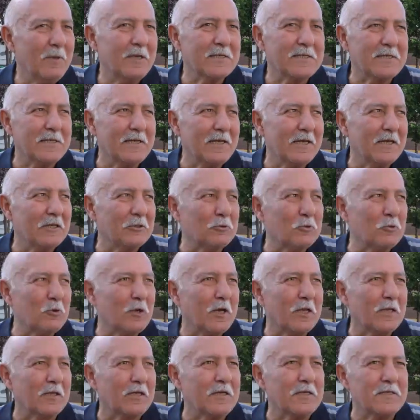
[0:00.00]
Mesela
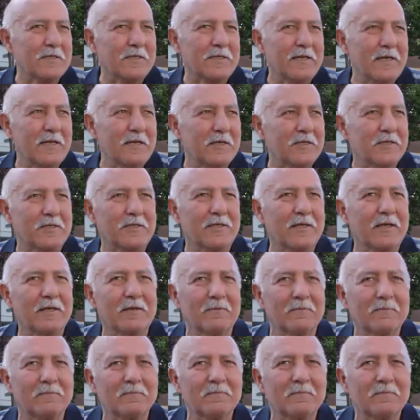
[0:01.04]
doğal gaz gelirse,